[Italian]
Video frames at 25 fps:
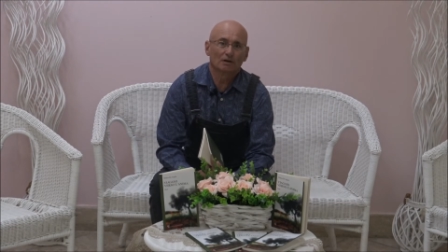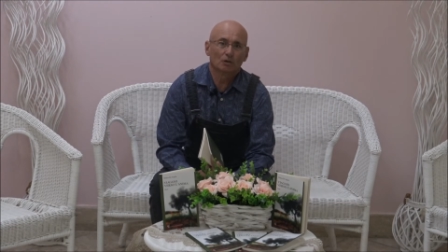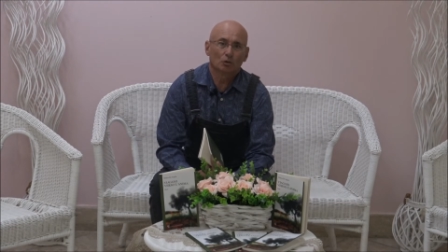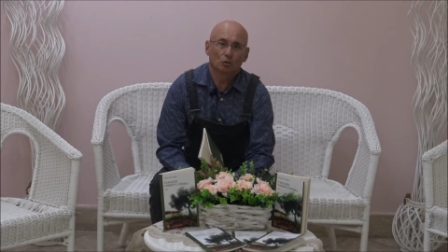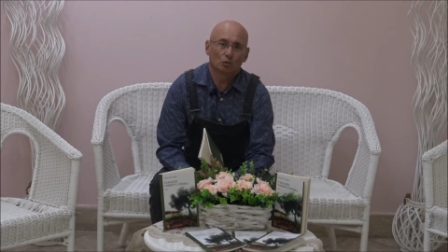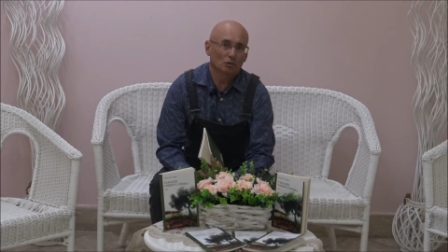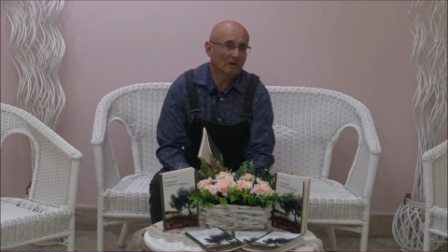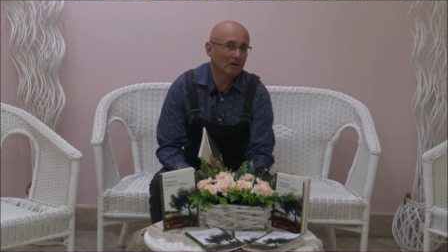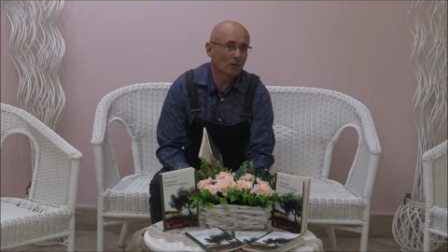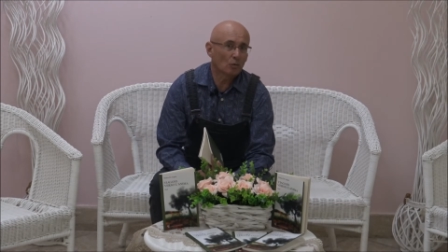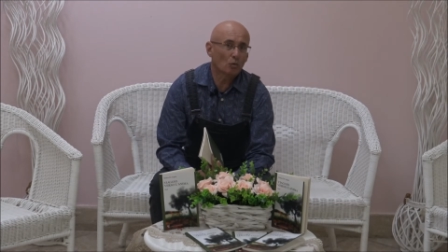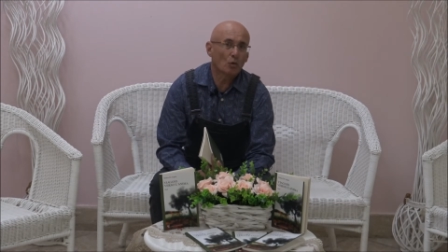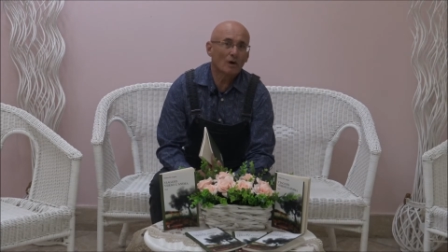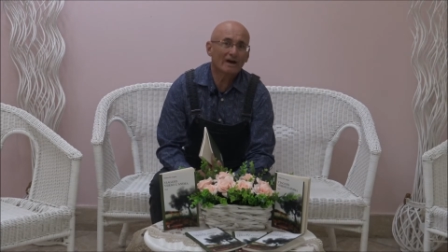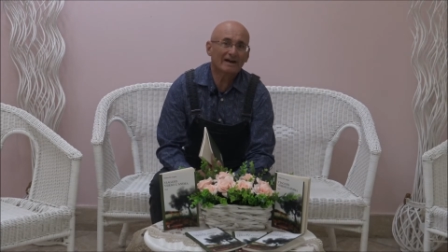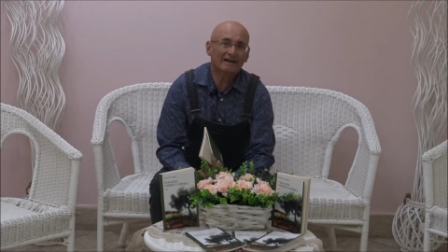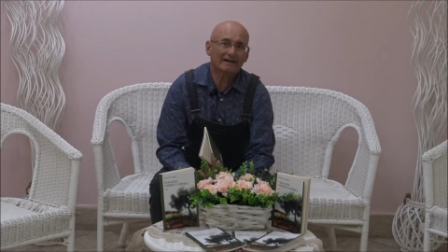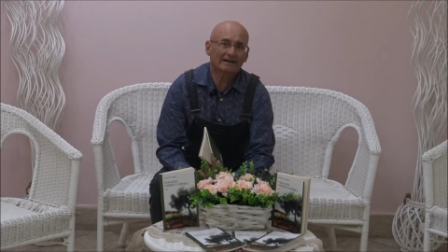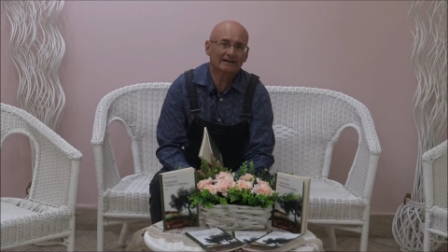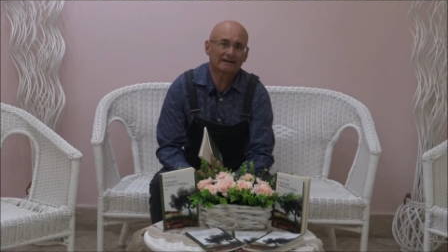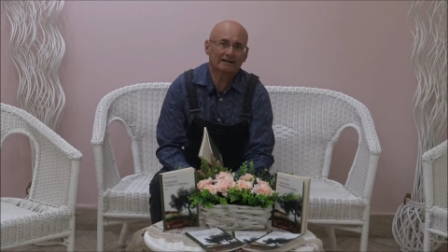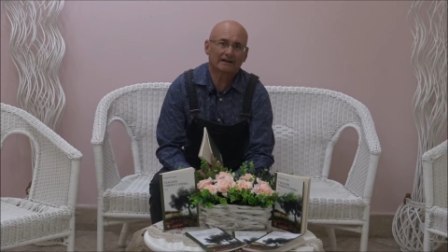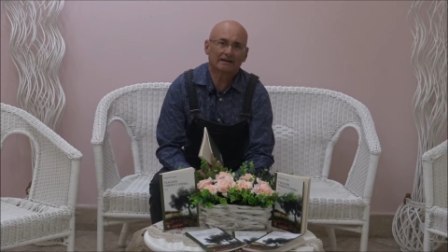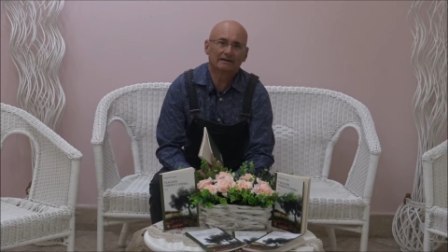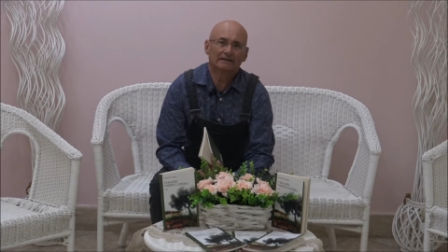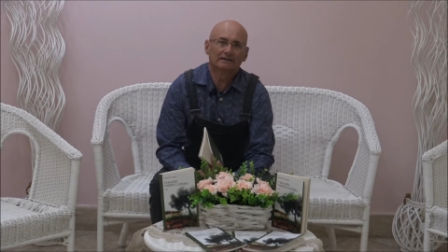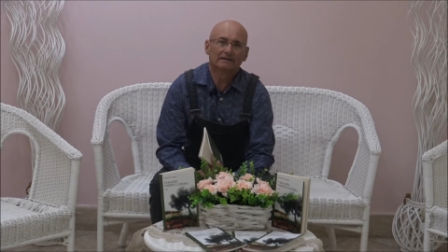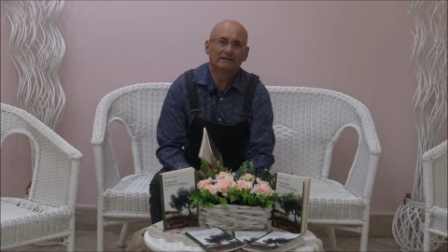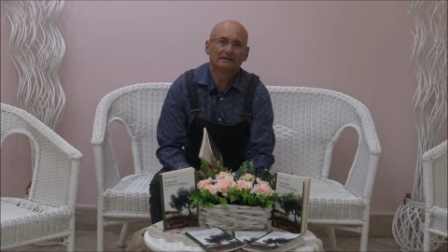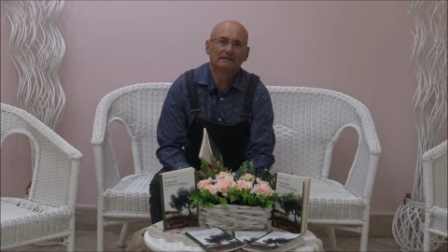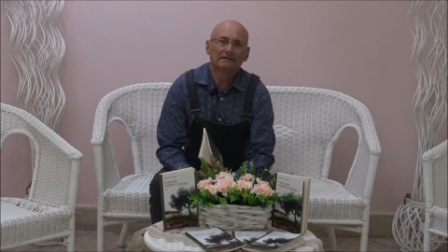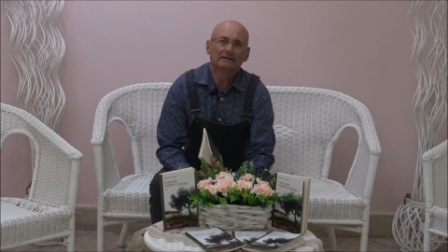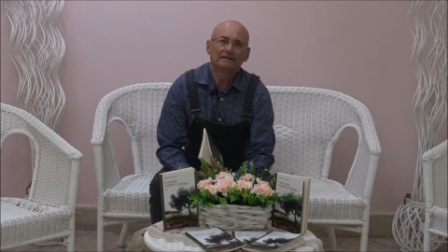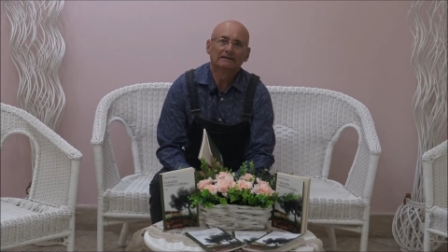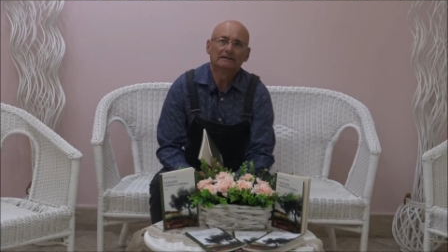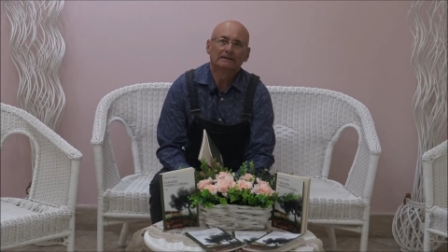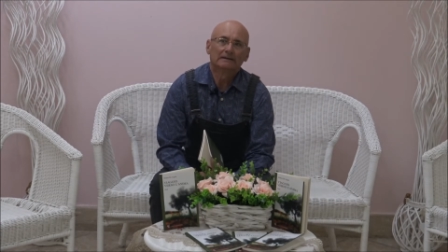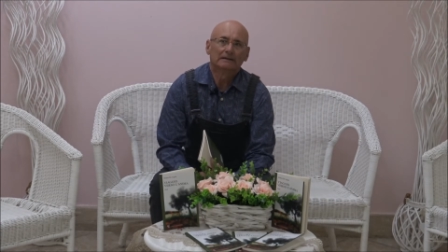una guerra
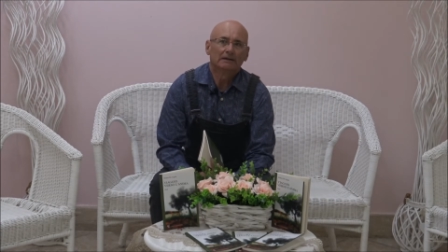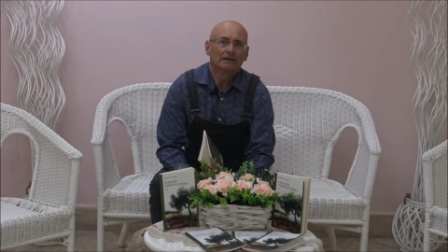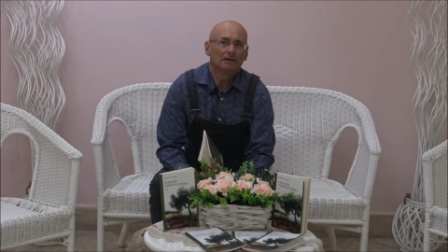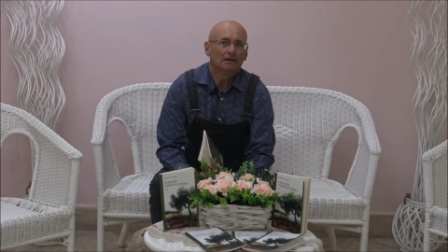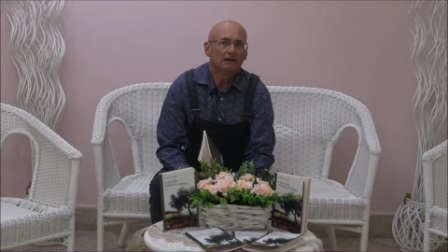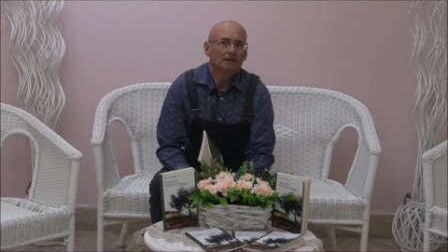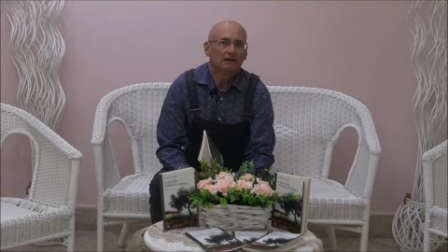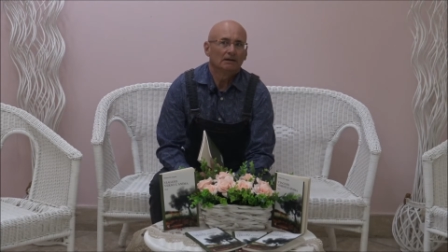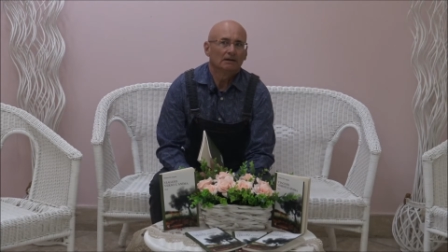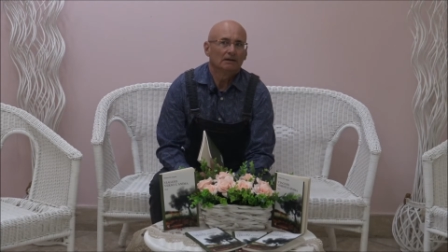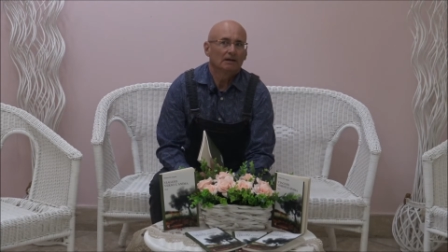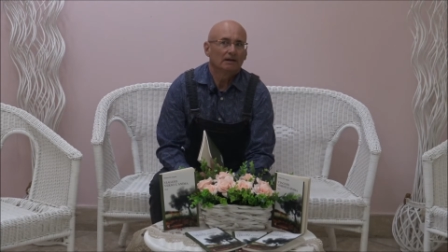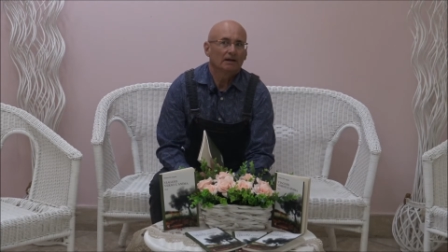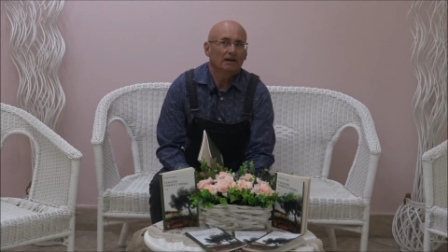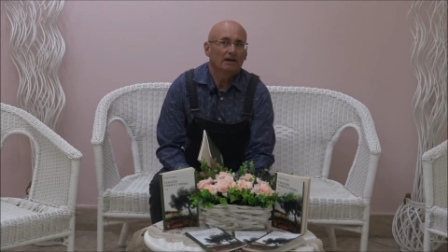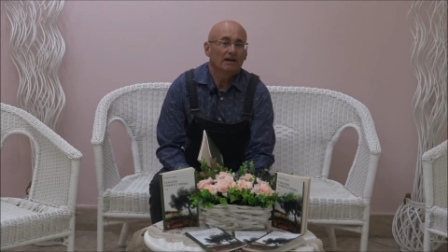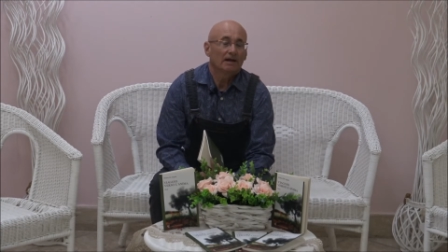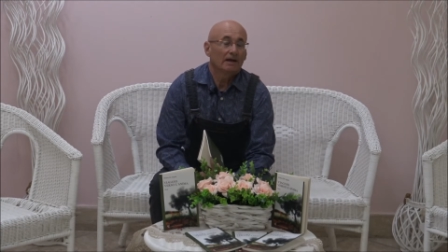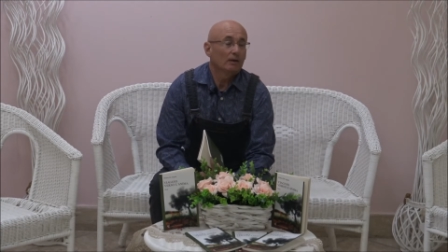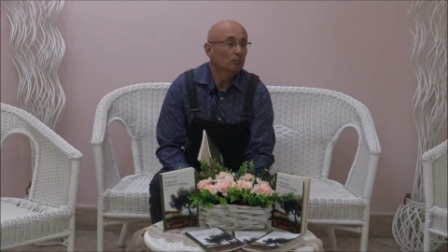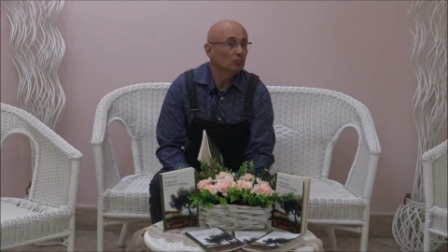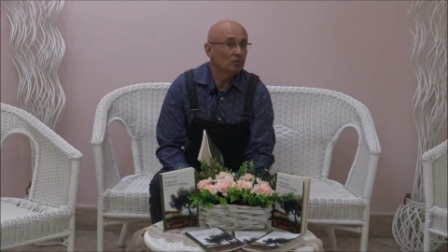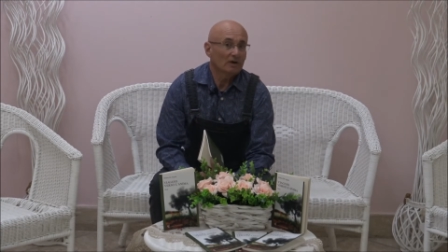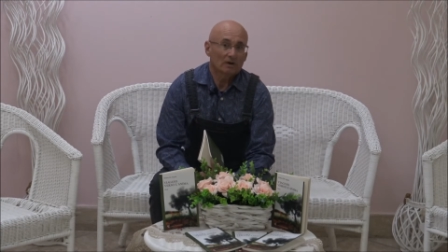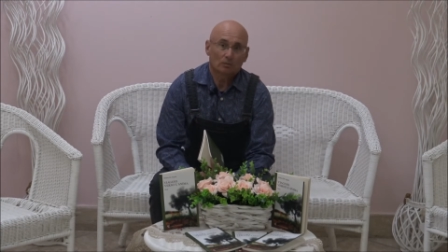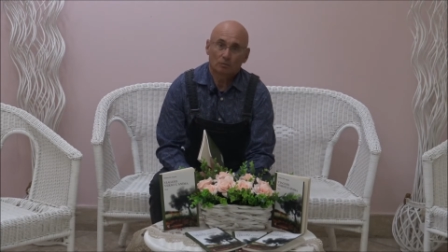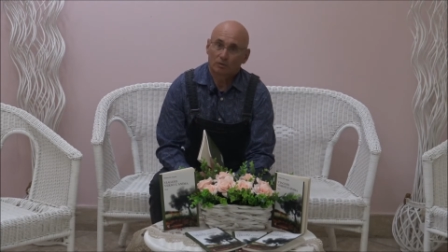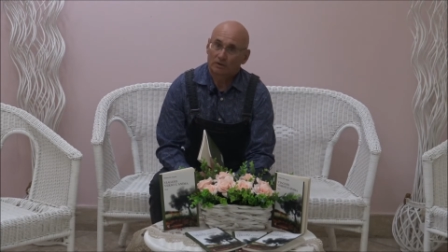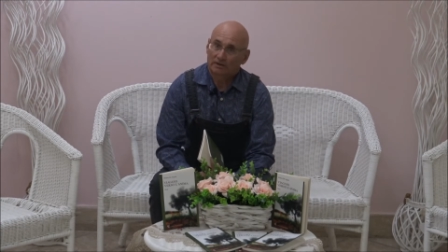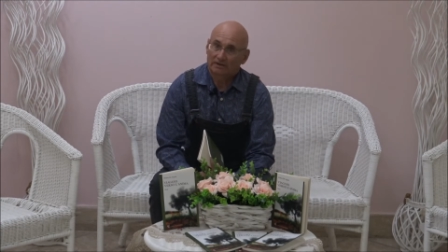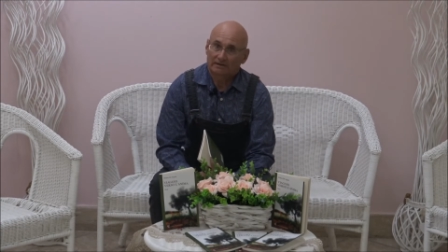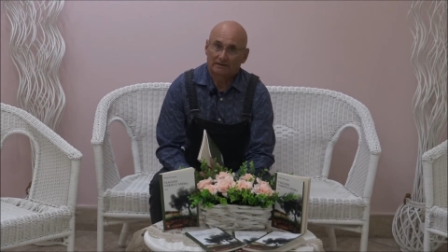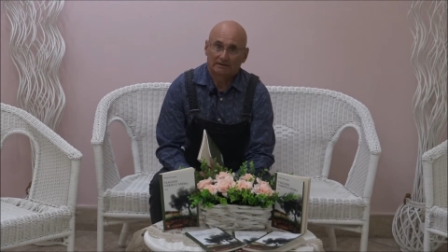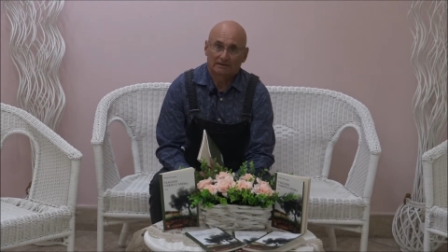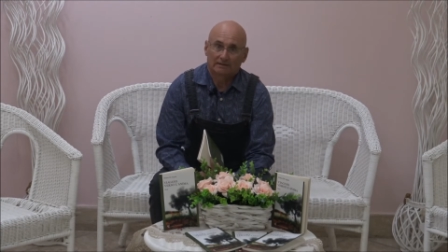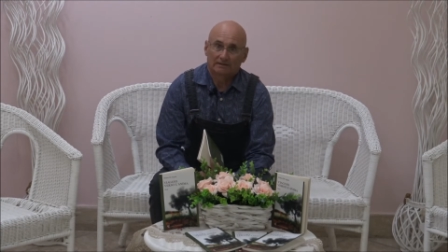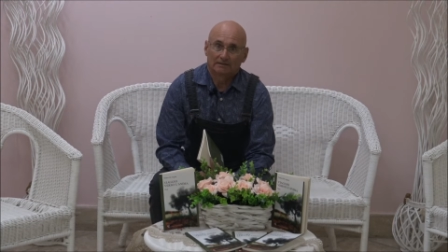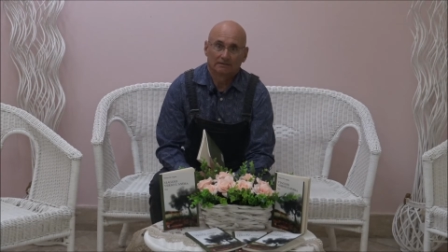è una
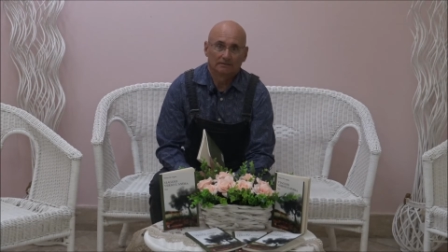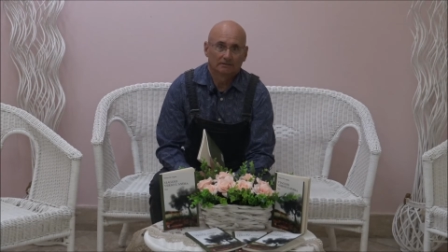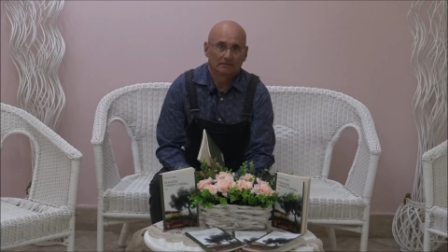guerra.